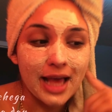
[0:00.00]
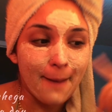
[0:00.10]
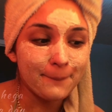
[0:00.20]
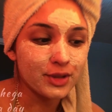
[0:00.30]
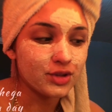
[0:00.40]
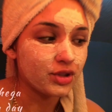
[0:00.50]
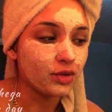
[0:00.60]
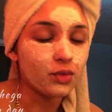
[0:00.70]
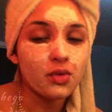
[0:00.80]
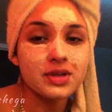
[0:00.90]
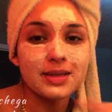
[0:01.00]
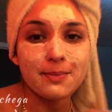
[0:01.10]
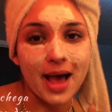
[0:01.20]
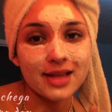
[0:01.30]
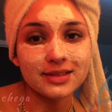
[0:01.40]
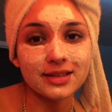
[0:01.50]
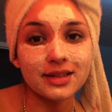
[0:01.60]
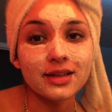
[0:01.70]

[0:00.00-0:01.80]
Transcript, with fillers: rapidinho, coisa básica.